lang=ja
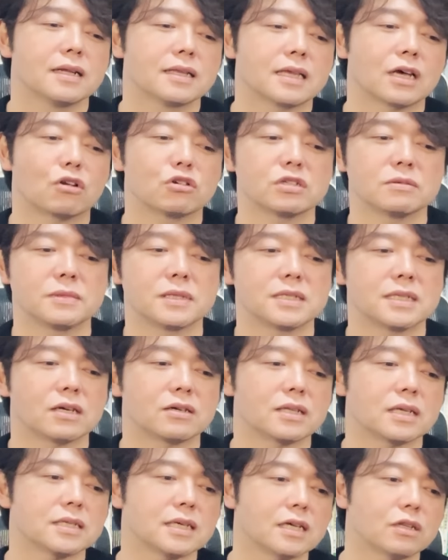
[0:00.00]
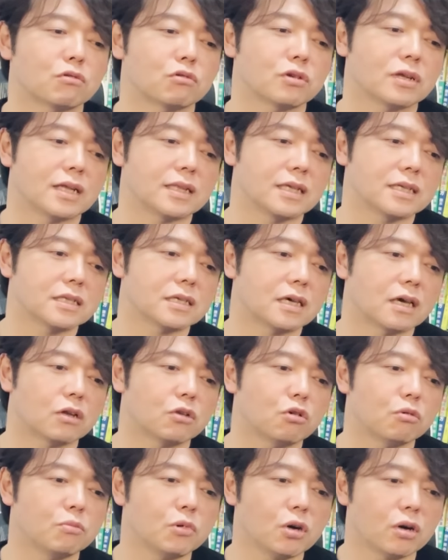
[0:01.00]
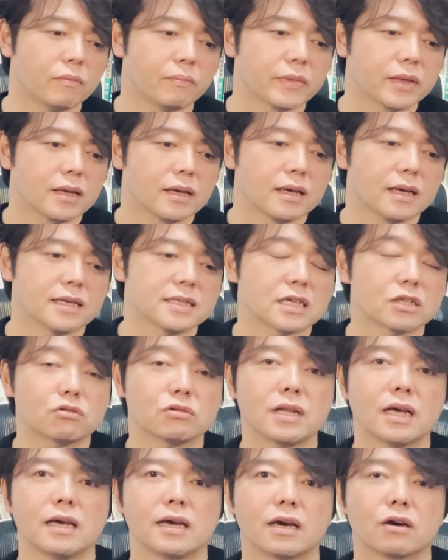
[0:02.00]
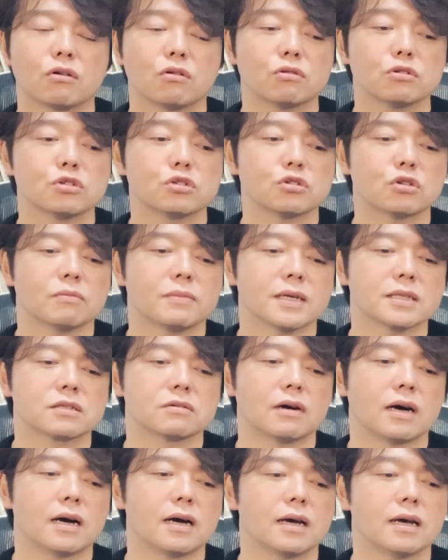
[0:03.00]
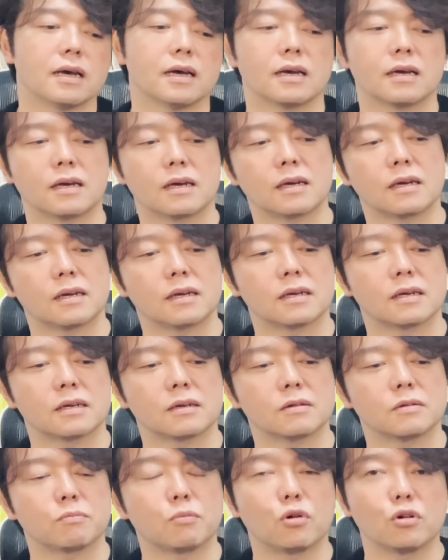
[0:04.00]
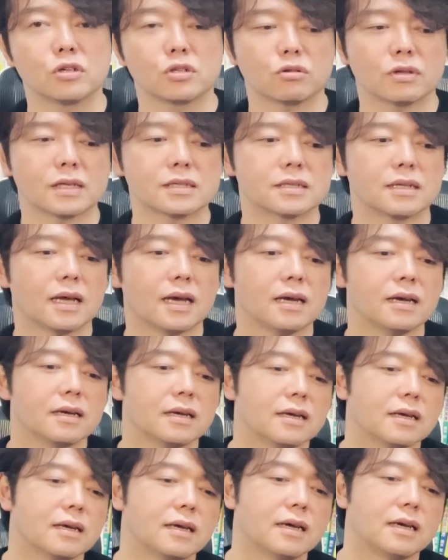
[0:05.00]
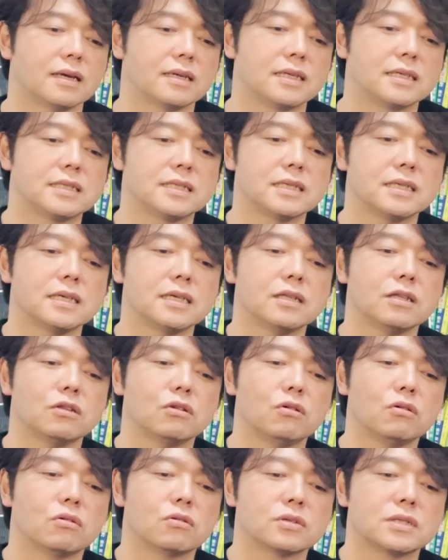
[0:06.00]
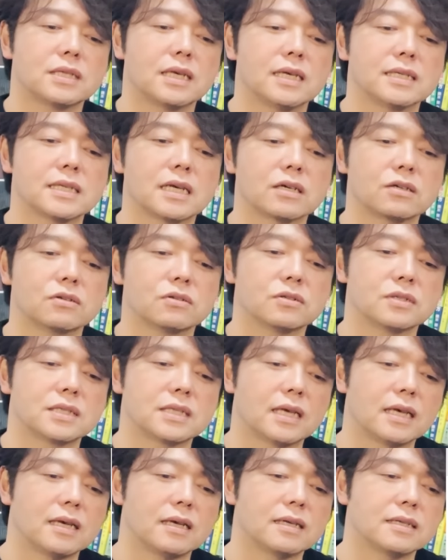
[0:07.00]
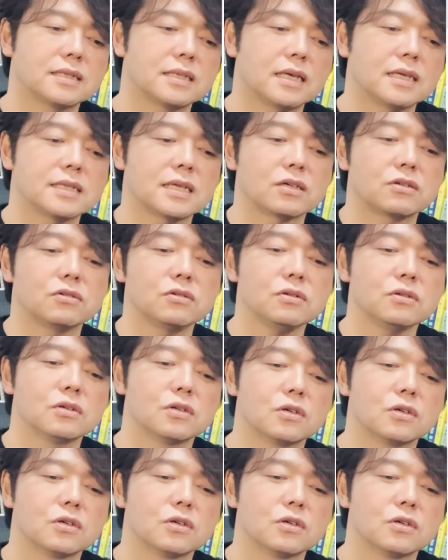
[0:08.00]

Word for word: 楽しみにしてくださいということなんですけども、早速ね、今週のまずは、えー、ポイントですね、えー、日銀の政策、政策、